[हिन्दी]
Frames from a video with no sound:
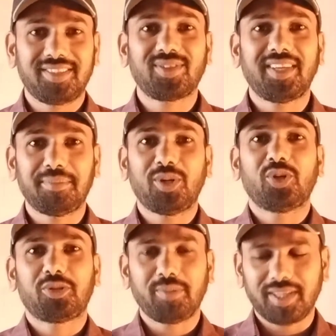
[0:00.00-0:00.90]
चीज़ों की
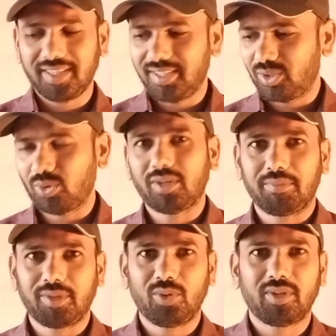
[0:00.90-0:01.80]
अमाउंट्स बढ़ गई है तो
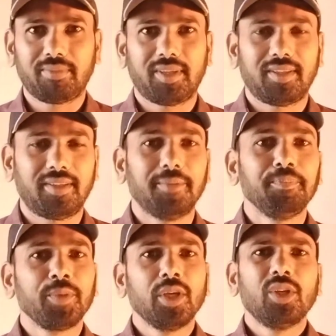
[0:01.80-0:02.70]
हम क्यों ना बढ़ा दें
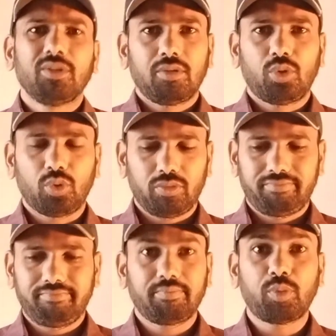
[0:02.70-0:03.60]
तो
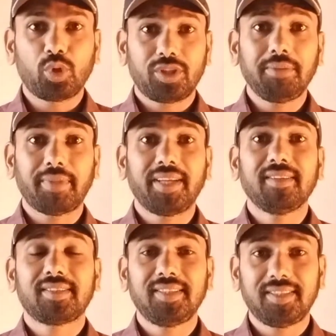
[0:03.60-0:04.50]
बहुत ही
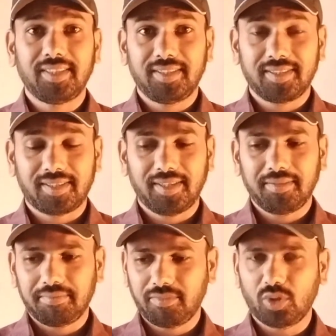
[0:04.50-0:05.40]
माइनर सी चेंजेस
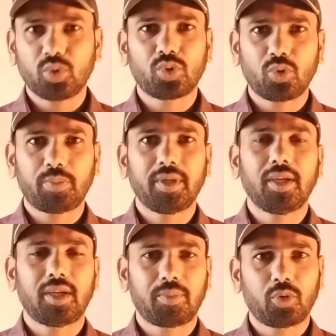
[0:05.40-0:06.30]
है नौ सौ
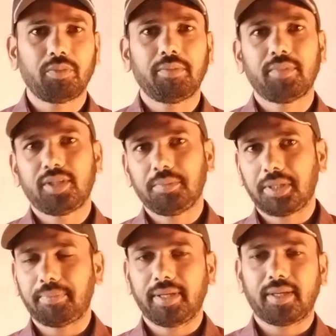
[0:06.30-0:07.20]
रुपये आपको
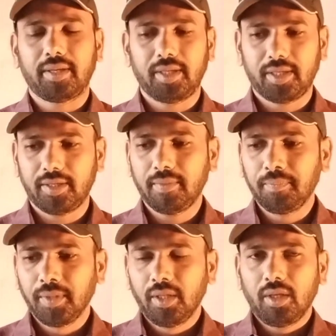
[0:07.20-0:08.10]
मेम्बरशिप के पे करने हैं